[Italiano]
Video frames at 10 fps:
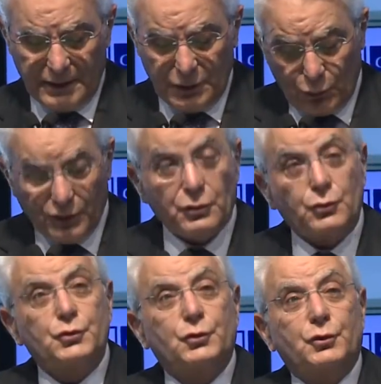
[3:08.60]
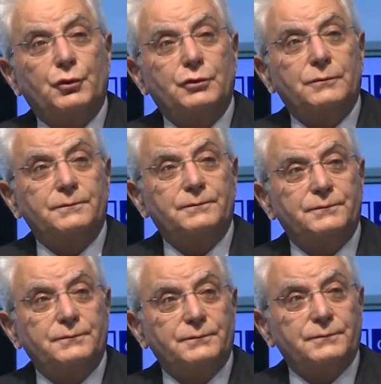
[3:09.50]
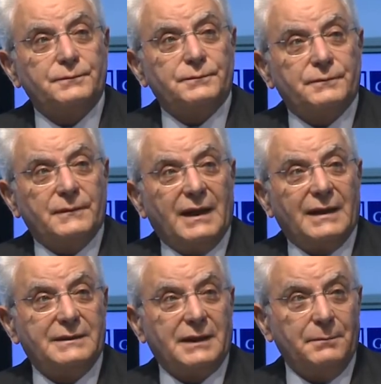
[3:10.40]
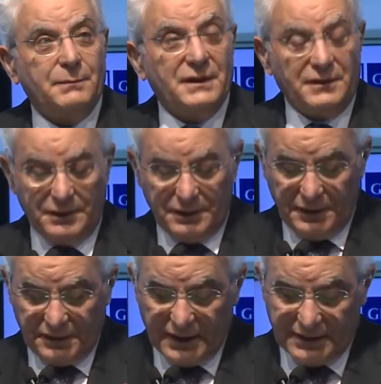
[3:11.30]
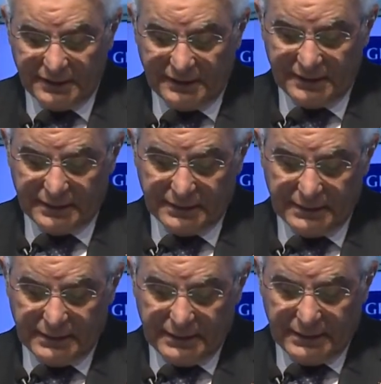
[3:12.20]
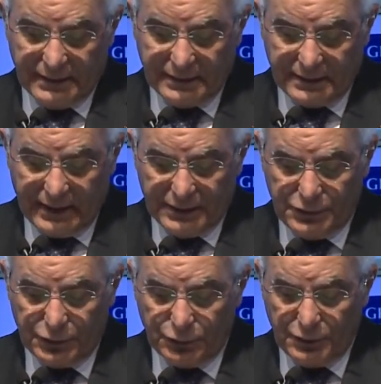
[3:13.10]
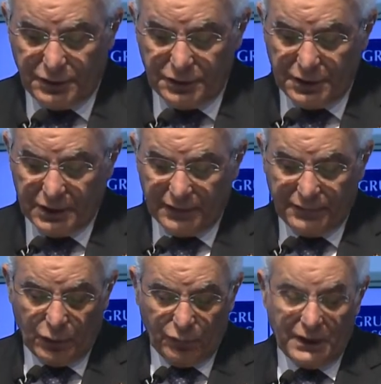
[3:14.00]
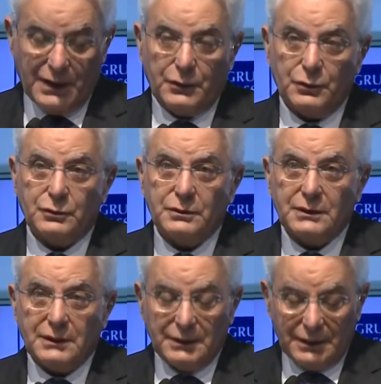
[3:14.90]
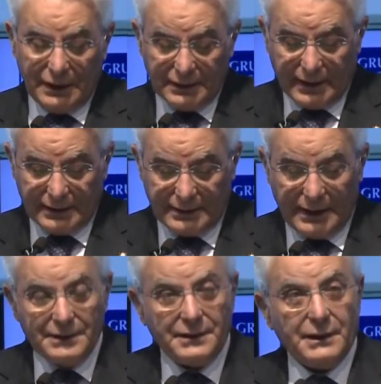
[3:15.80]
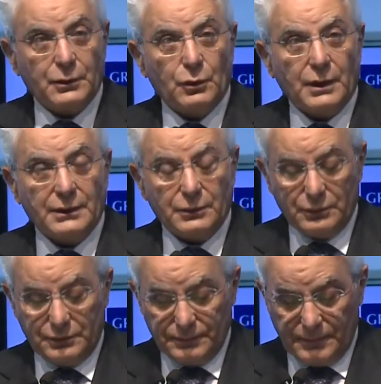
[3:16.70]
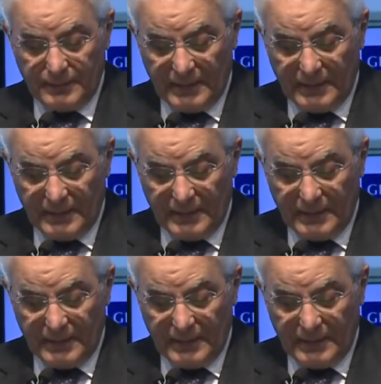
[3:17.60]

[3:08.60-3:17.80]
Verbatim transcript: In questo giorno, a tre mesi di distanza dal tragico incidente ferroviario della tratta Andria-Corato,